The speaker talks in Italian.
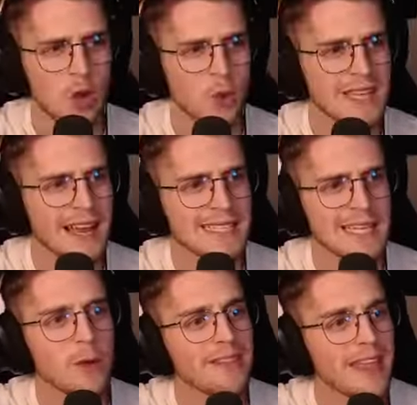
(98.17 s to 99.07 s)
questa ragazza è
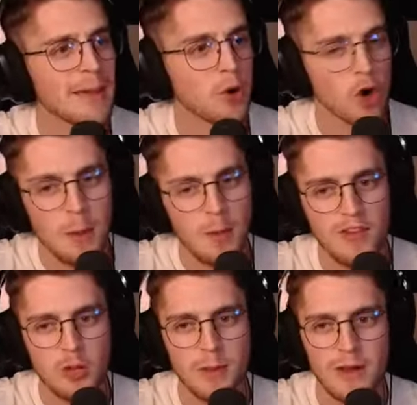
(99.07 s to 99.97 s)
una demo, non ho mai
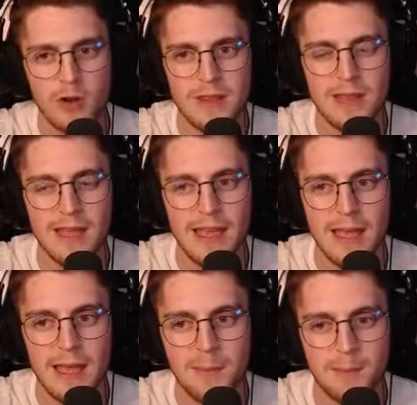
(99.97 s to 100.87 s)
provato prima volta
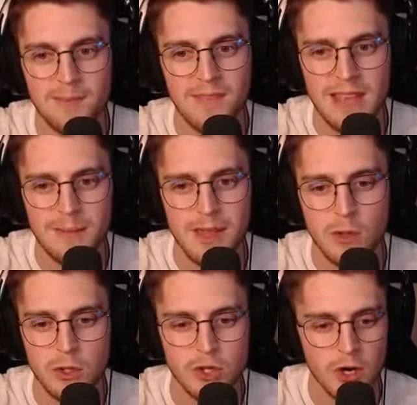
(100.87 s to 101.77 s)
eh, in vita mia
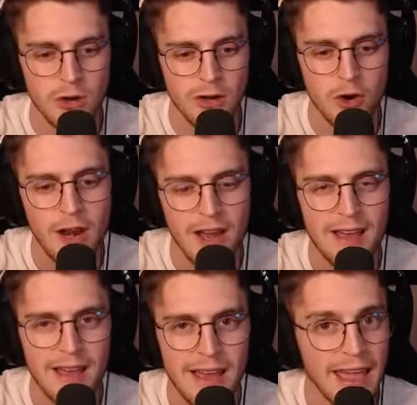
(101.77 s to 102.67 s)
questo gioco ancora
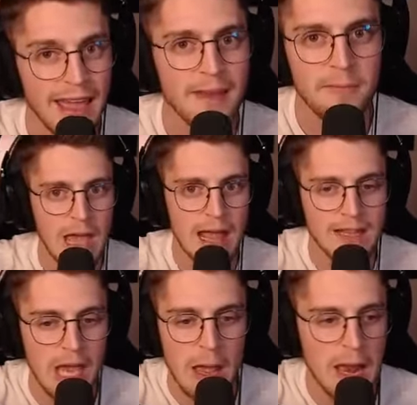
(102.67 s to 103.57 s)
e, e
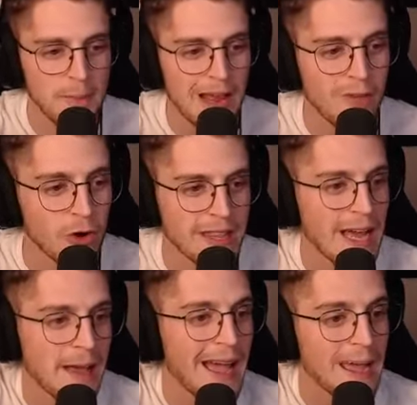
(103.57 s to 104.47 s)
cioè, la prima volta
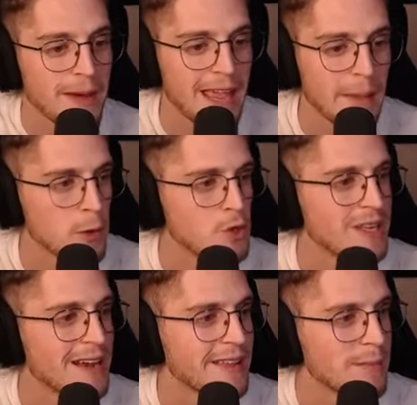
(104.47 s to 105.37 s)
è anche perché è appena uscita
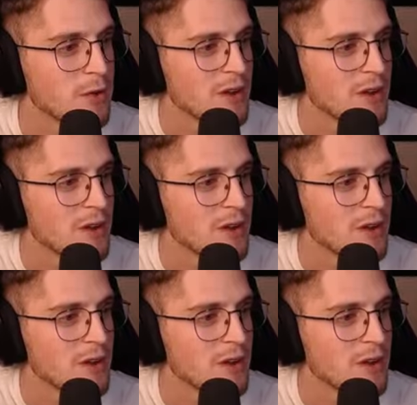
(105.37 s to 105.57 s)
la demo.